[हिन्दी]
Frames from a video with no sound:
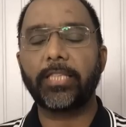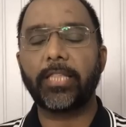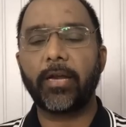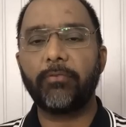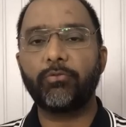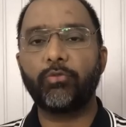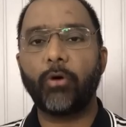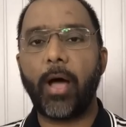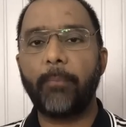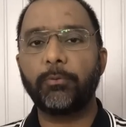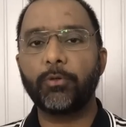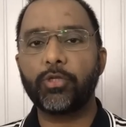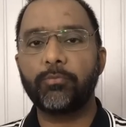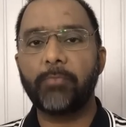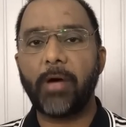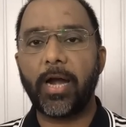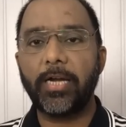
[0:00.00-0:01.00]
एक तरफ तो आप
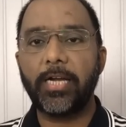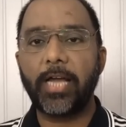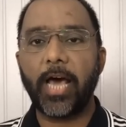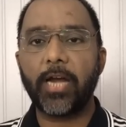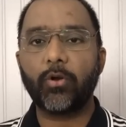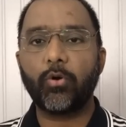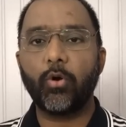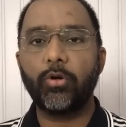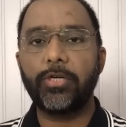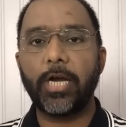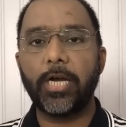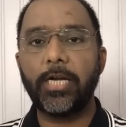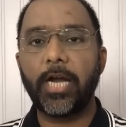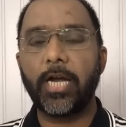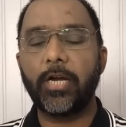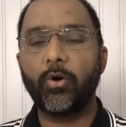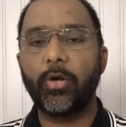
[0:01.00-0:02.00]
उस्मान डार को
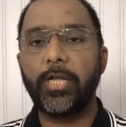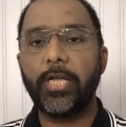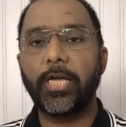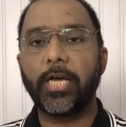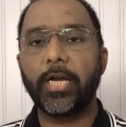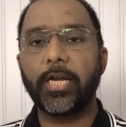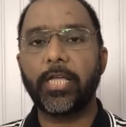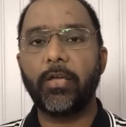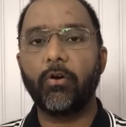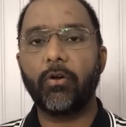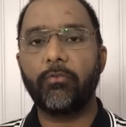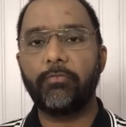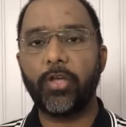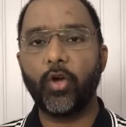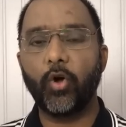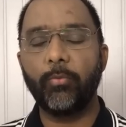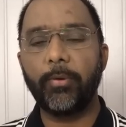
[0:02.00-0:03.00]
डंडा डोली करके और
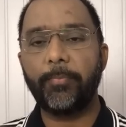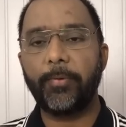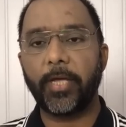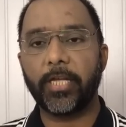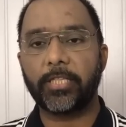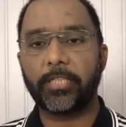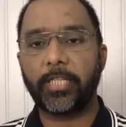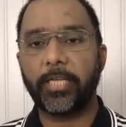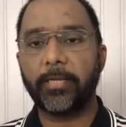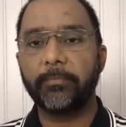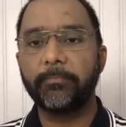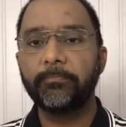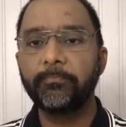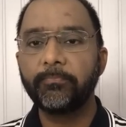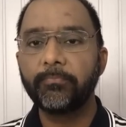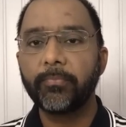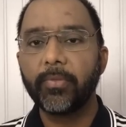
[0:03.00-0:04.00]
विगो में फेंकते हैं
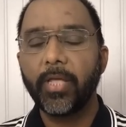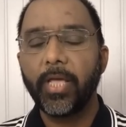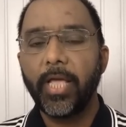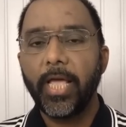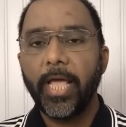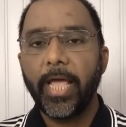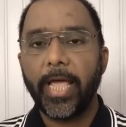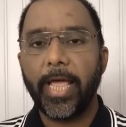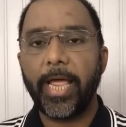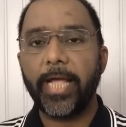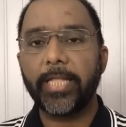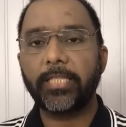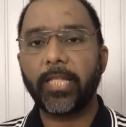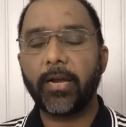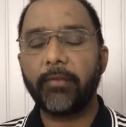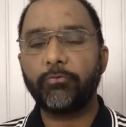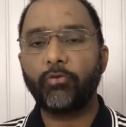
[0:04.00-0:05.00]

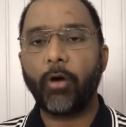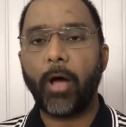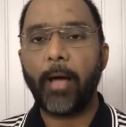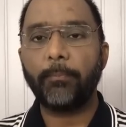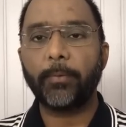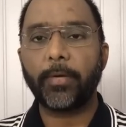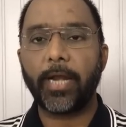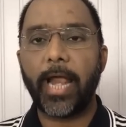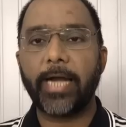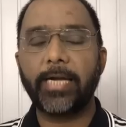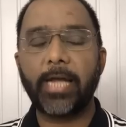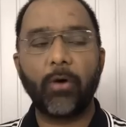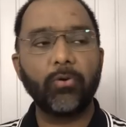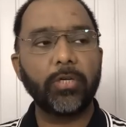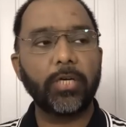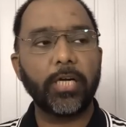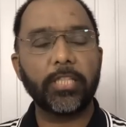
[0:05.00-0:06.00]
एक तरफ तो आप
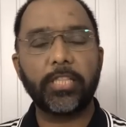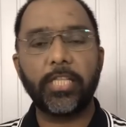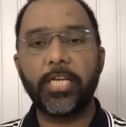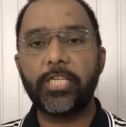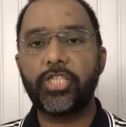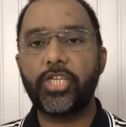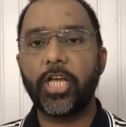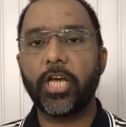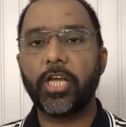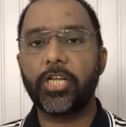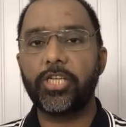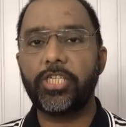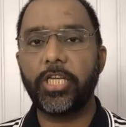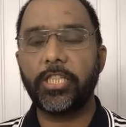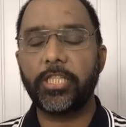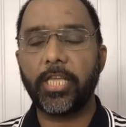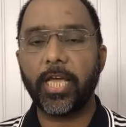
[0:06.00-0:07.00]
क्रैकडाउन करते हैं शेख
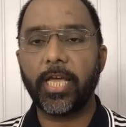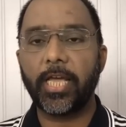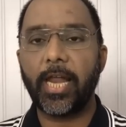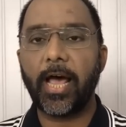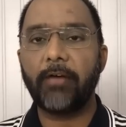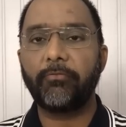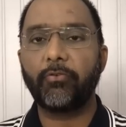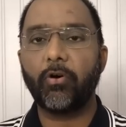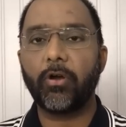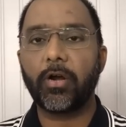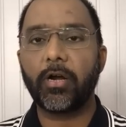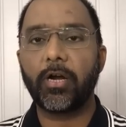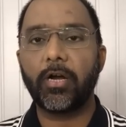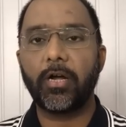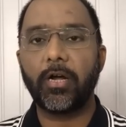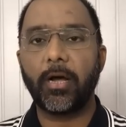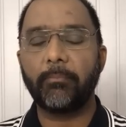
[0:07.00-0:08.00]
रशीद के खिलाफ
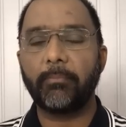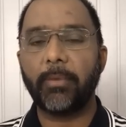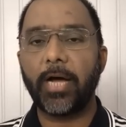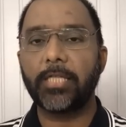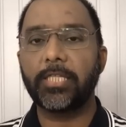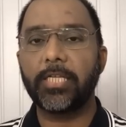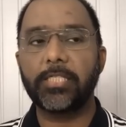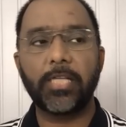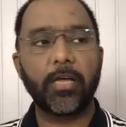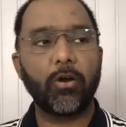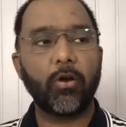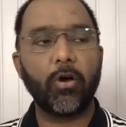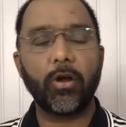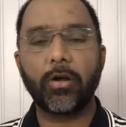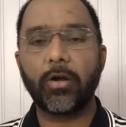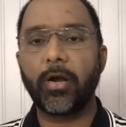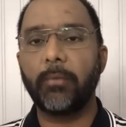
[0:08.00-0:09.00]
और हम्माद अजहर
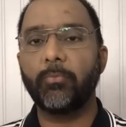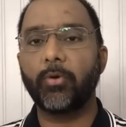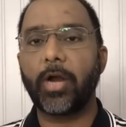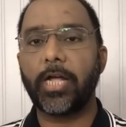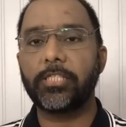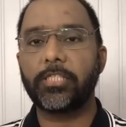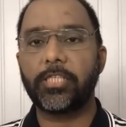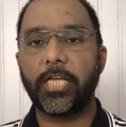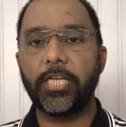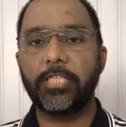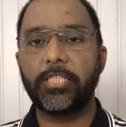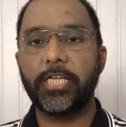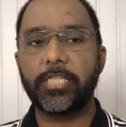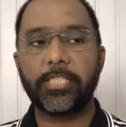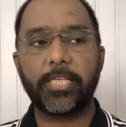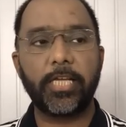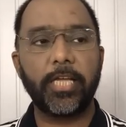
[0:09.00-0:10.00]
और मुराद सईद
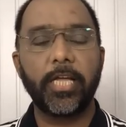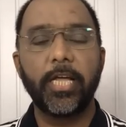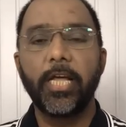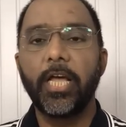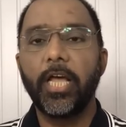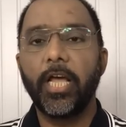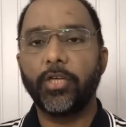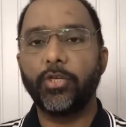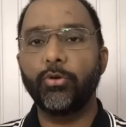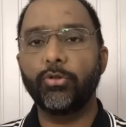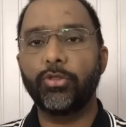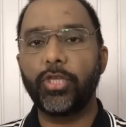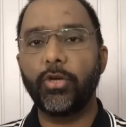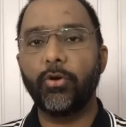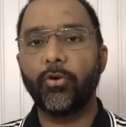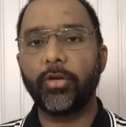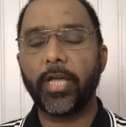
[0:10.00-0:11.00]
जैसे
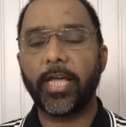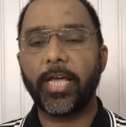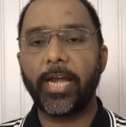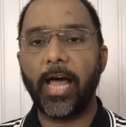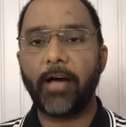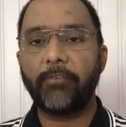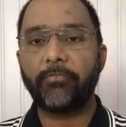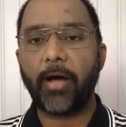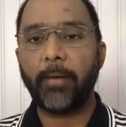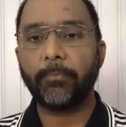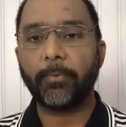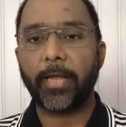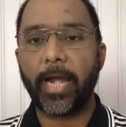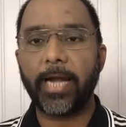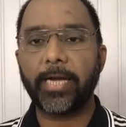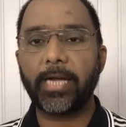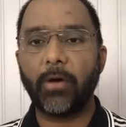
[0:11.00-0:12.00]
युवतियों के खिलाफ आप
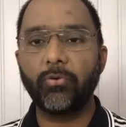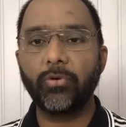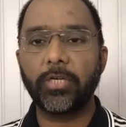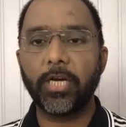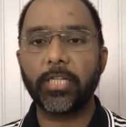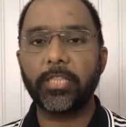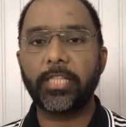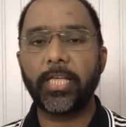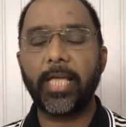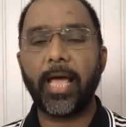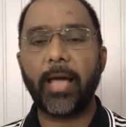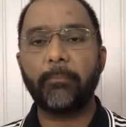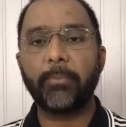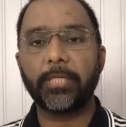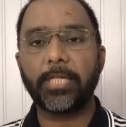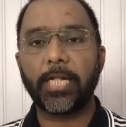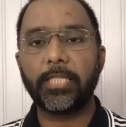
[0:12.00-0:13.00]
क्रैकडाउन करते हैं
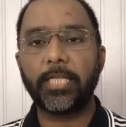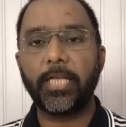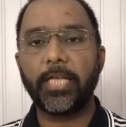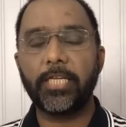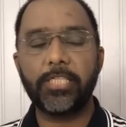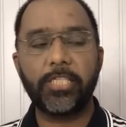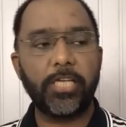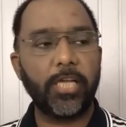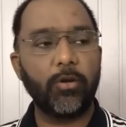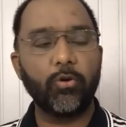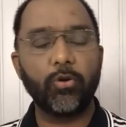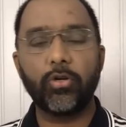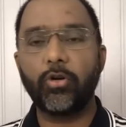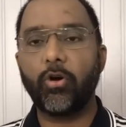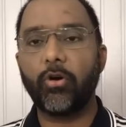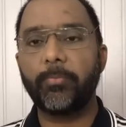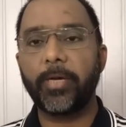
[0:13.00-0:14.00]
आप बताते हैं कि जी ये
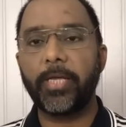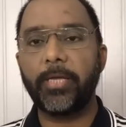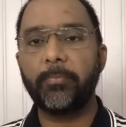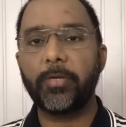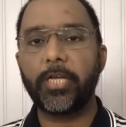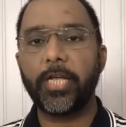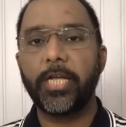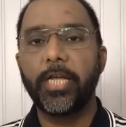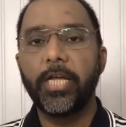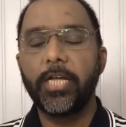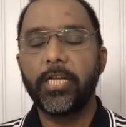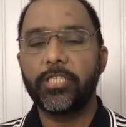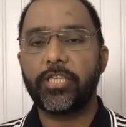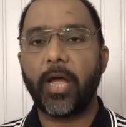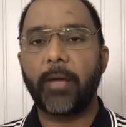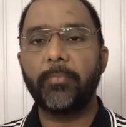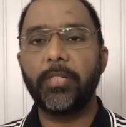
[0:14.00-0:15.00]
लोग नौ मई में
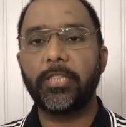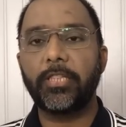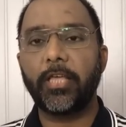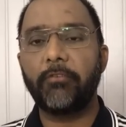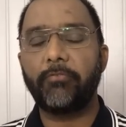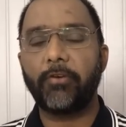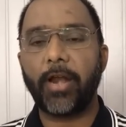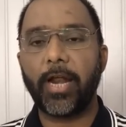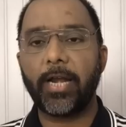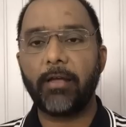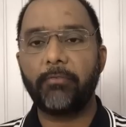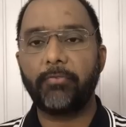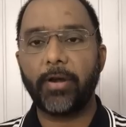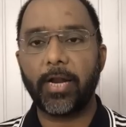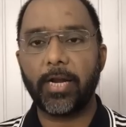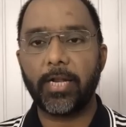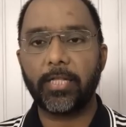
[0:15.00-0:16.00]
शामिल थे फलाना
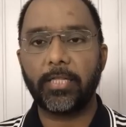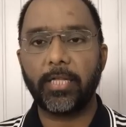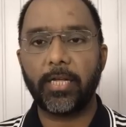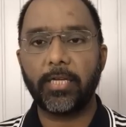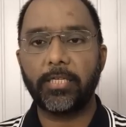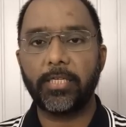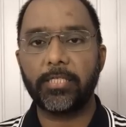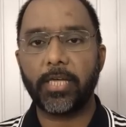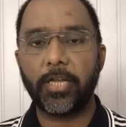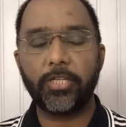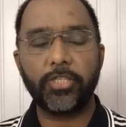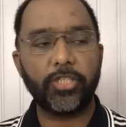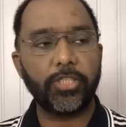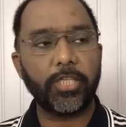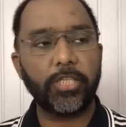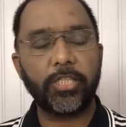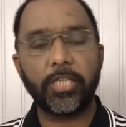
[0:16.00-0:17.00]
फलाना था ये सारी
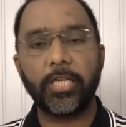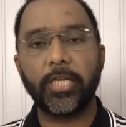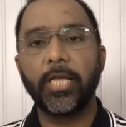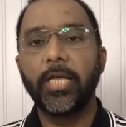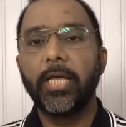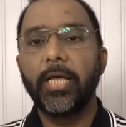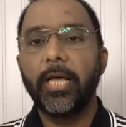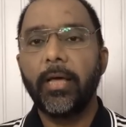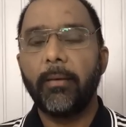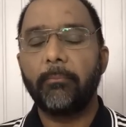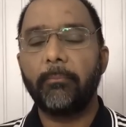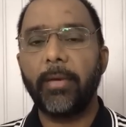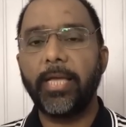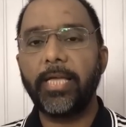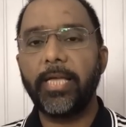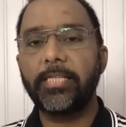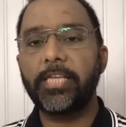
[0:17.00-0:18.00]
चीजें थी
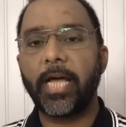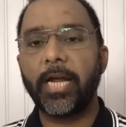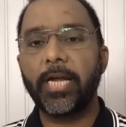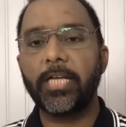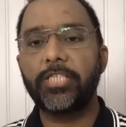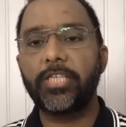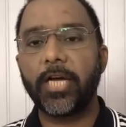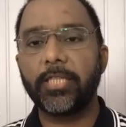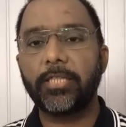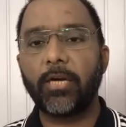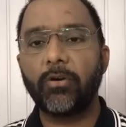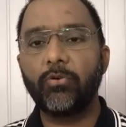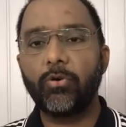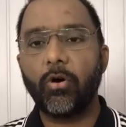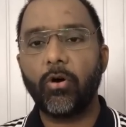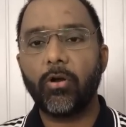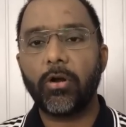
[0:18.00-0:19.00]
मैं ये जानना चाहता
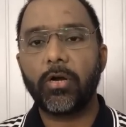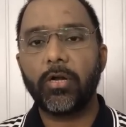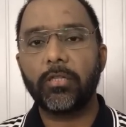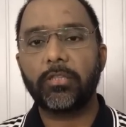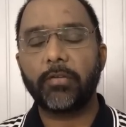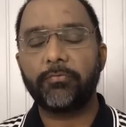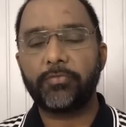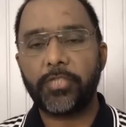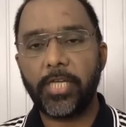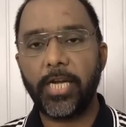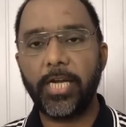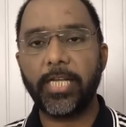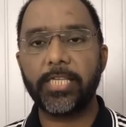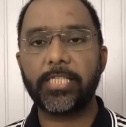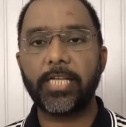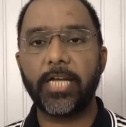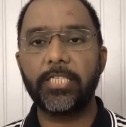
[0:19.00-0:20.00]
हूं और
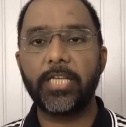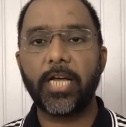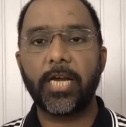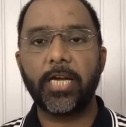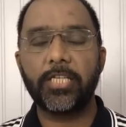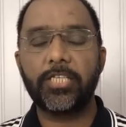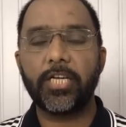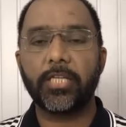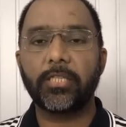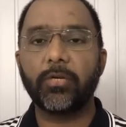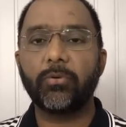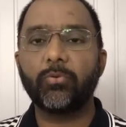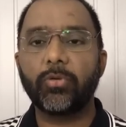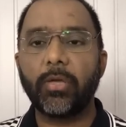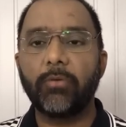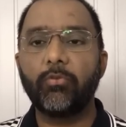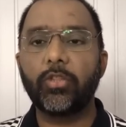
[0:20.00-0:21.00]
तफसील के साथ जानना चाहता
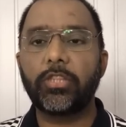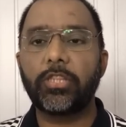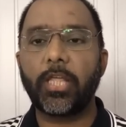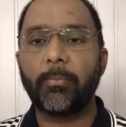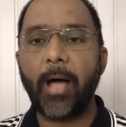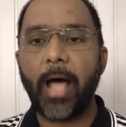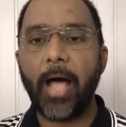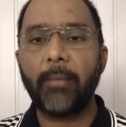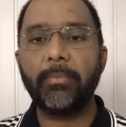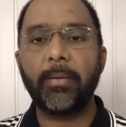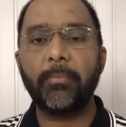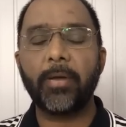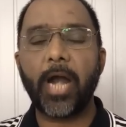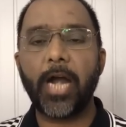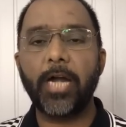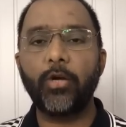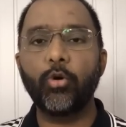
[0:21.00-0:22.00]
हूं कि वो तमाम
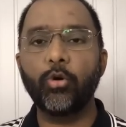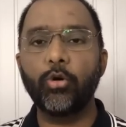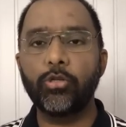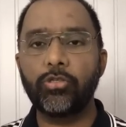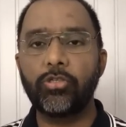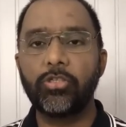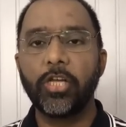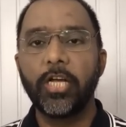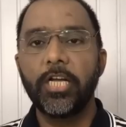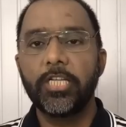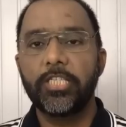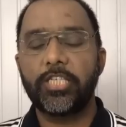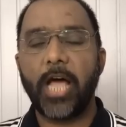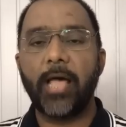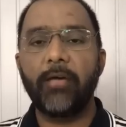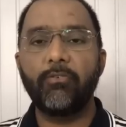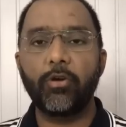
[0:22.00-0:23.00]
इमरान्डूज
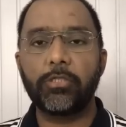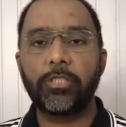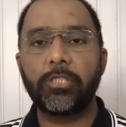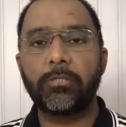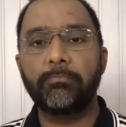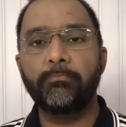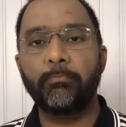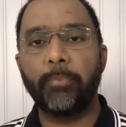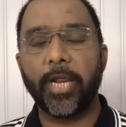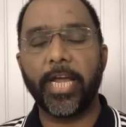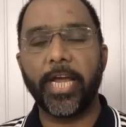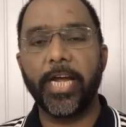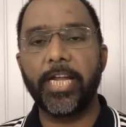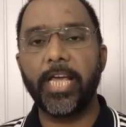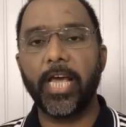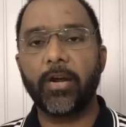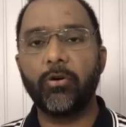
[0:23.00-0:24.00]
चाहे वो
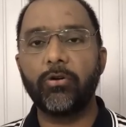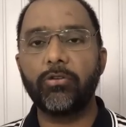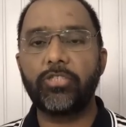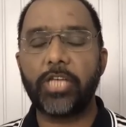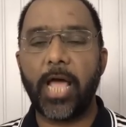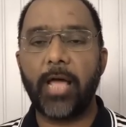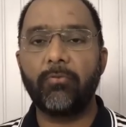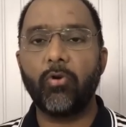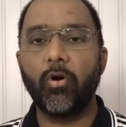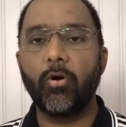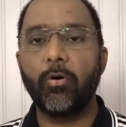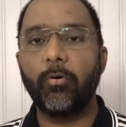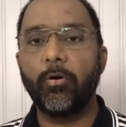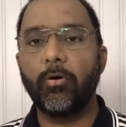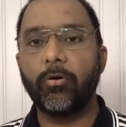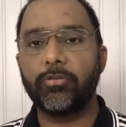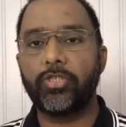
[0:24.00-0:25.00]
ब्रिगेडियर हो चाहे
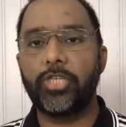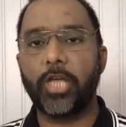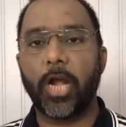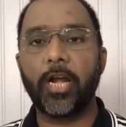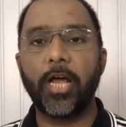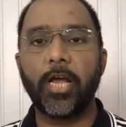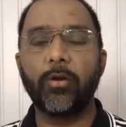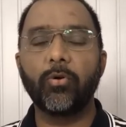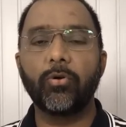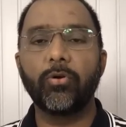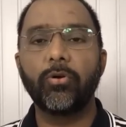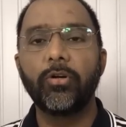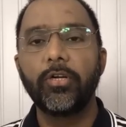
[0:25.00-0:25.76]
वो जर्नल हो